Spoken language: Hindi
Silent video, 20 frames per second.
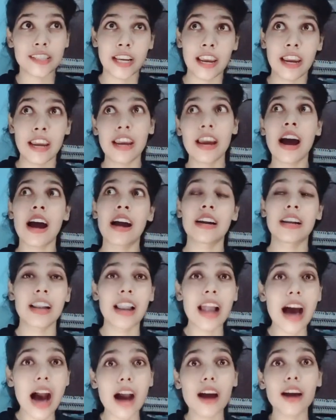छः आठ
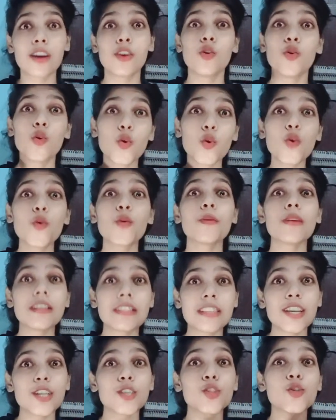लाख लोगों में
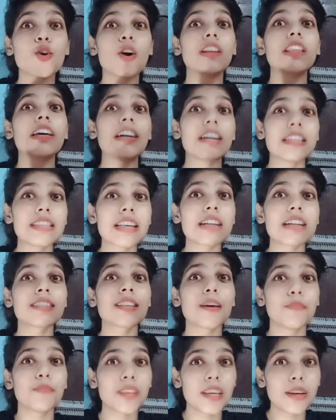से चौदह हजार
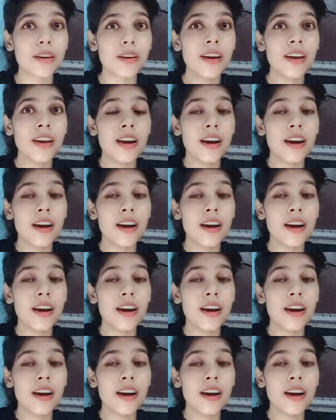समथिंग